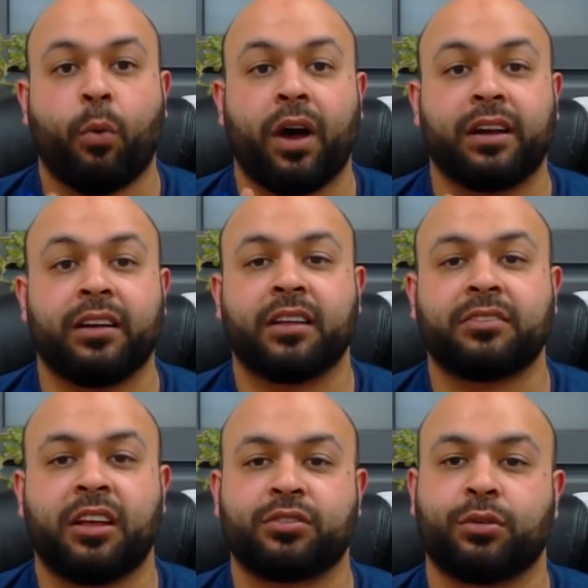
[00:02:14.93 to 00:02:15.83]
وأن لا
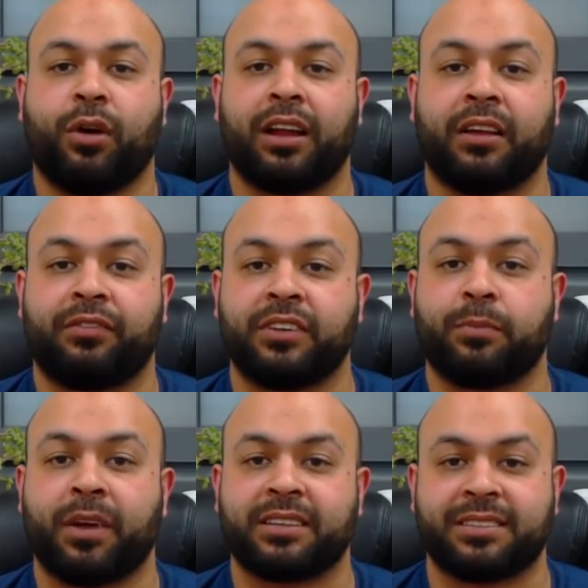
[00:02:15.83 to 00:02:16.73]
تحصلوا على
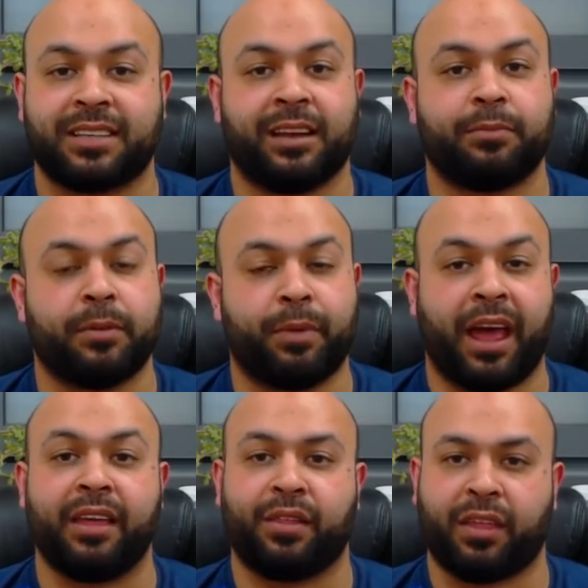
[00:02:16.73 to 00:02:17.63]
فيدباك سلبي
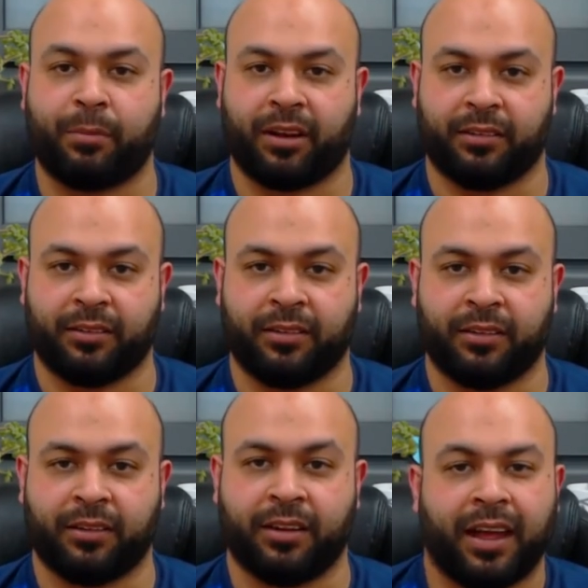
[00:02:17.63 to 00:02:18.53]
بأي ثمن
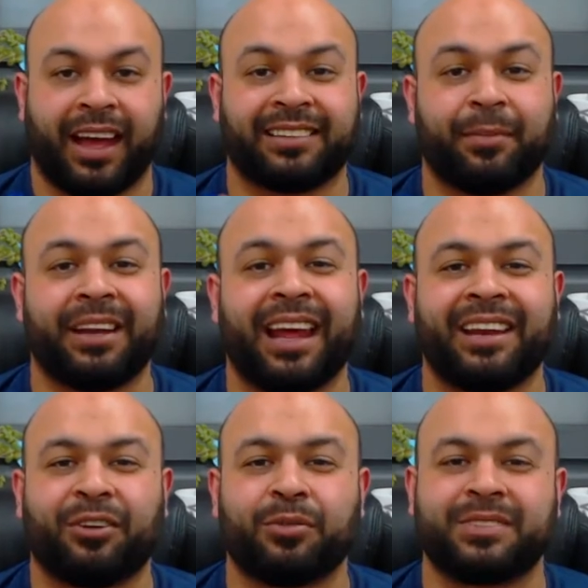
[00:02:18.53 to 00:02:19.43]
أتمنى
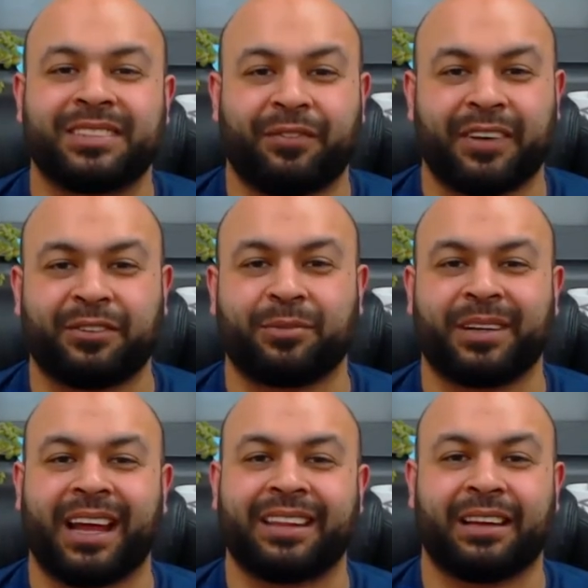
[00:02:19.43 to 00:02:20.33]
أنكم استفدتم
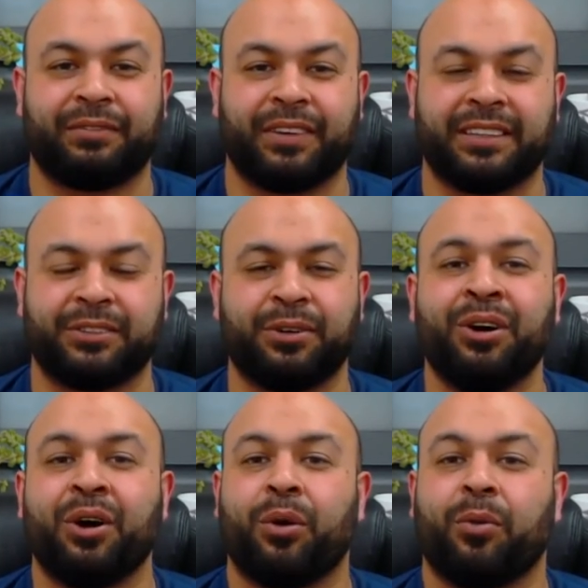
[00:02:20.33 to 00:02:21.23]
من هذا الفيديو
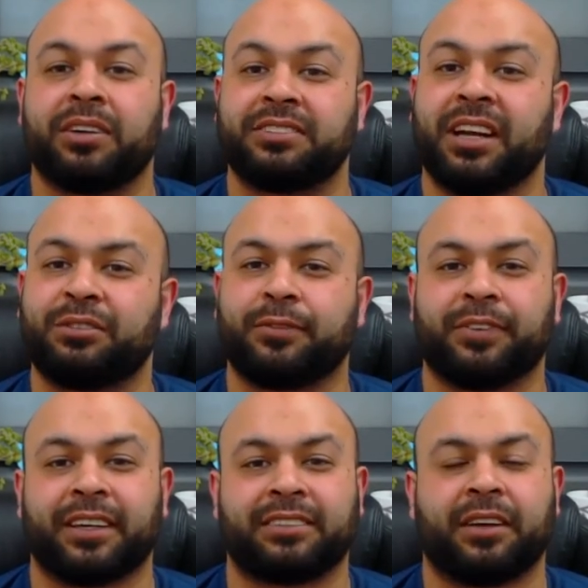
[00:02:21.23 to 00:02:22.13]
ونجحتوا
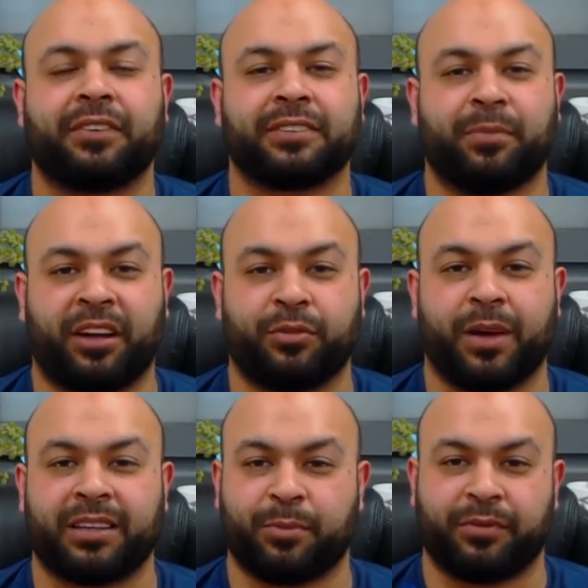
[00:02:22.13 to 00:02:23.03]
في إضافة
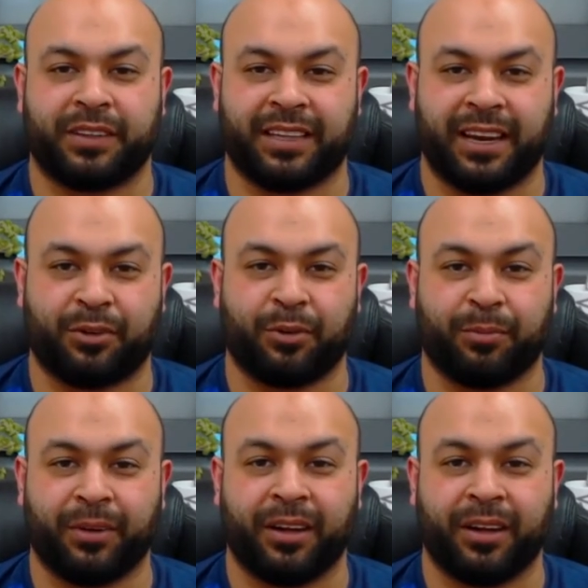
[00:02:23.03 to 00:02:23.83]
معلومات مفيدة لكم